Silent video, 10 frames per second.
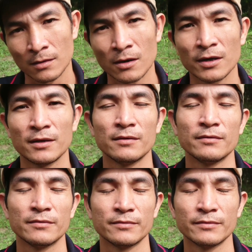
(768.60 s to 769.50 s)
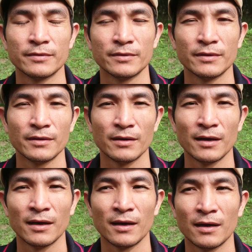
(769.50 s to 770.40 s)
rồi
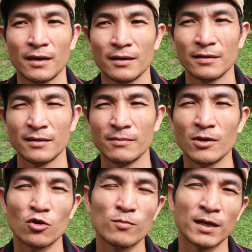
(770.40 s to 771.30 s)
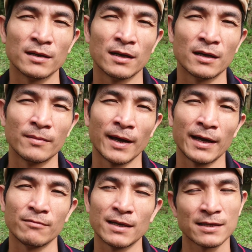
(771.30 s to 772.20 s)
à, nhiệm vụ mình à, hôm
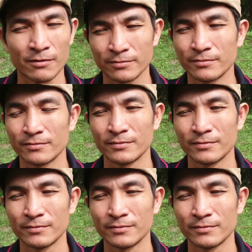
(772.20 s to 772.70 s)
nay cũng đã xong